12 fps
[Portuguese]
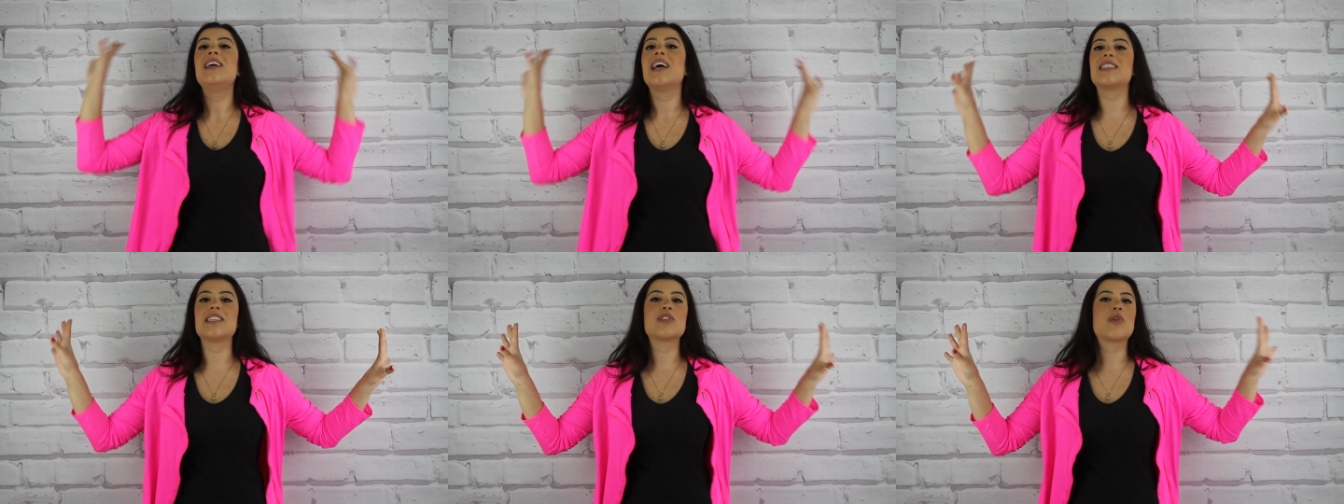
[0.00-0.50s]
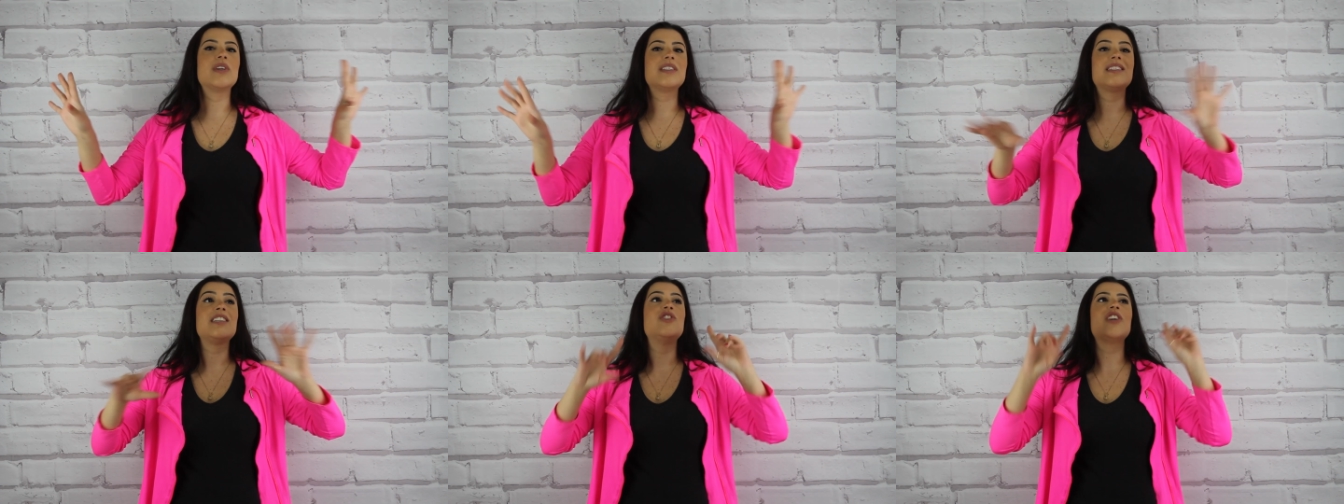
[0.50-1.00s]
essas
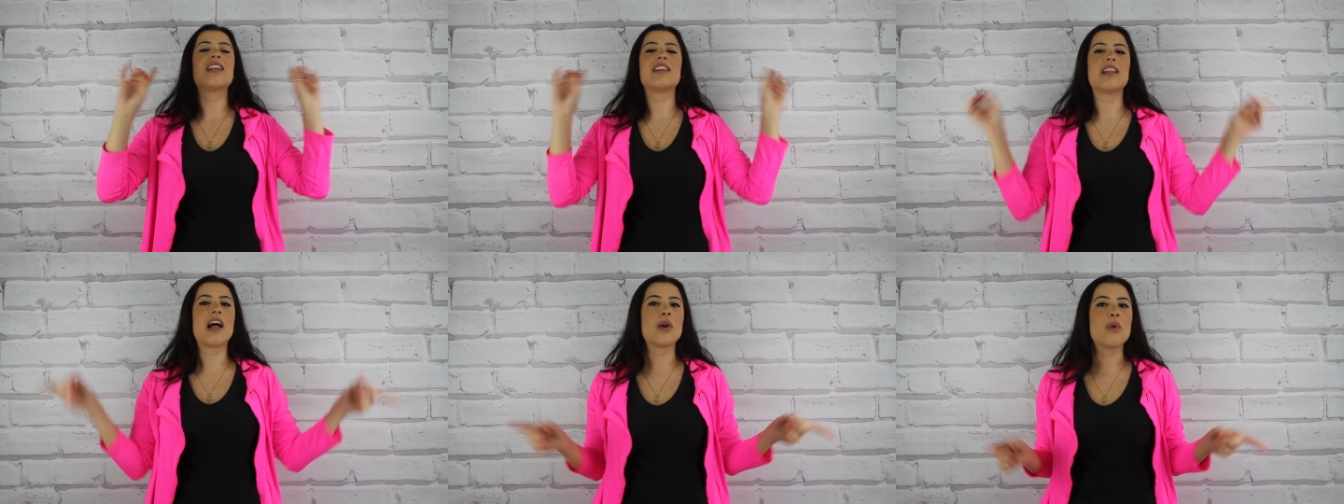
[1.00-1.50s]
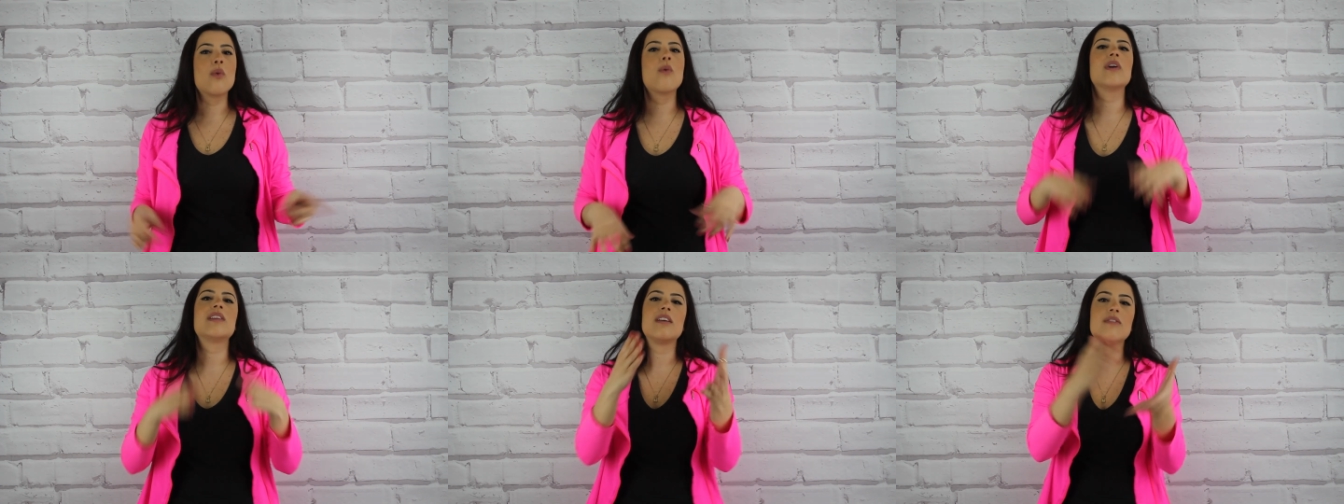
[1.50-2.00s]
coisas assim, dieta da
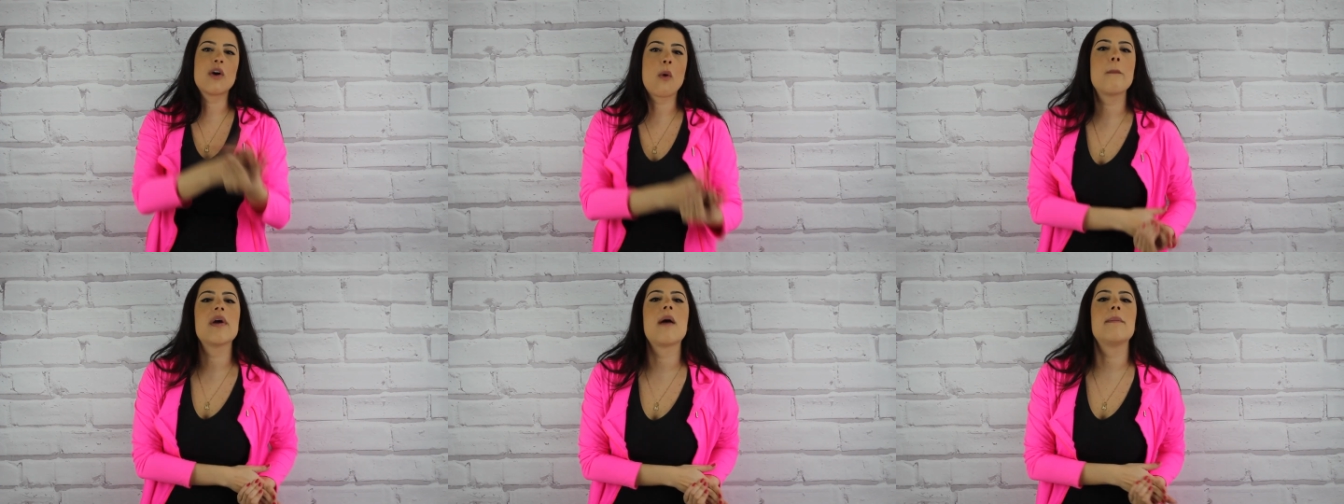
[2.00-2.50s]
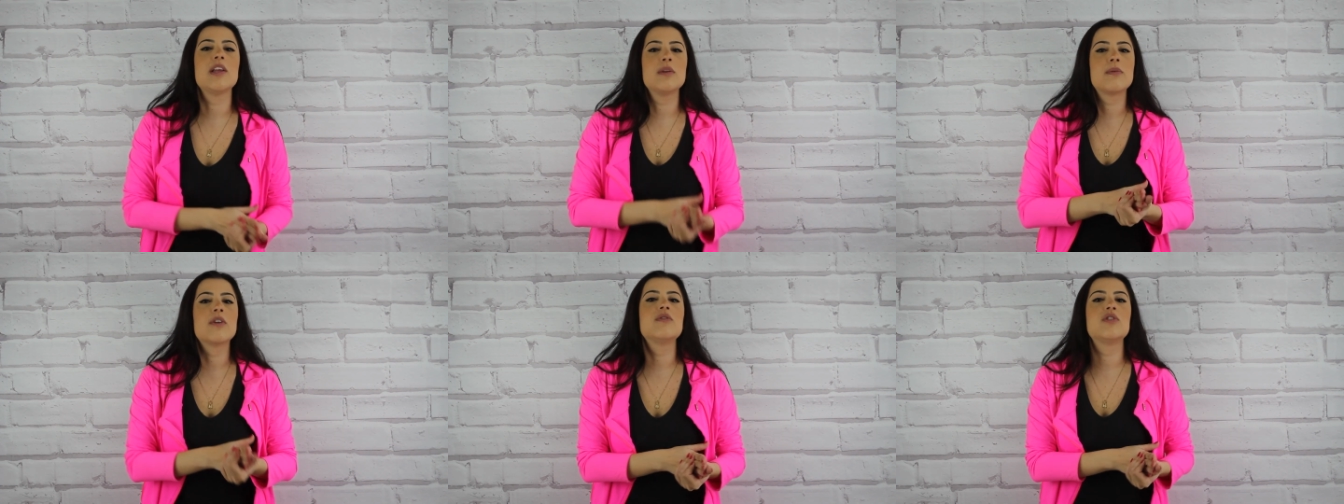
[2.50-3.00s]
lua, teve
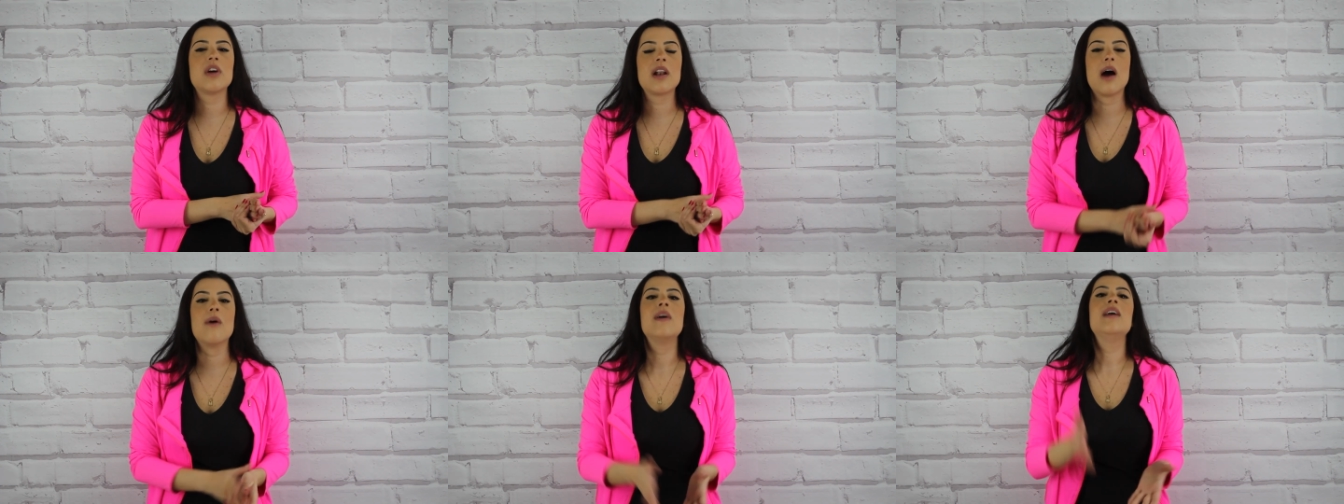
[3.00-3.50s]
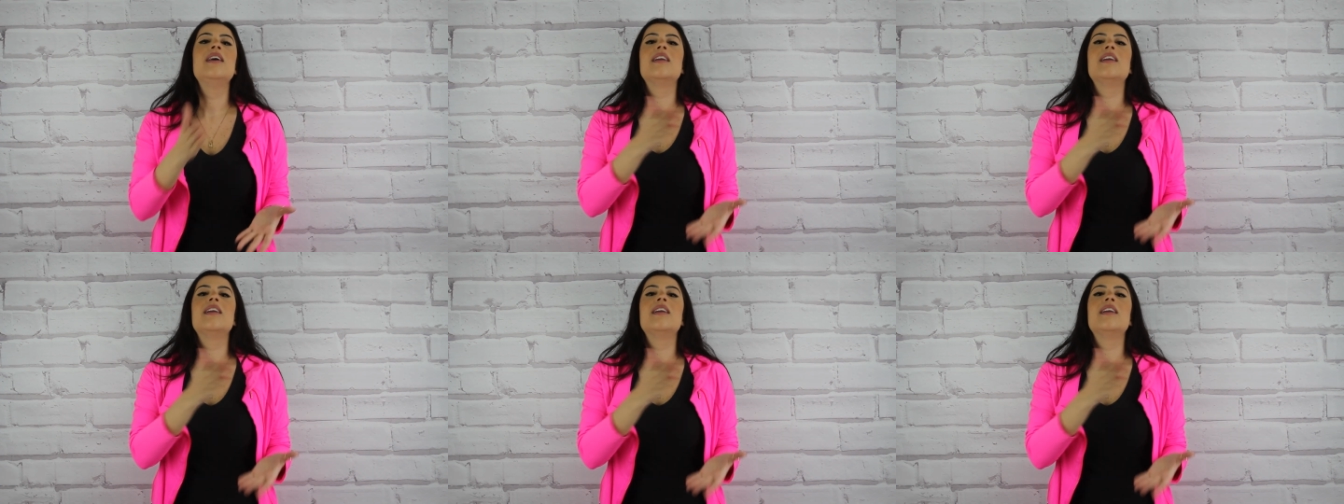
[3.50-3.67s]
acompanhamento profissional.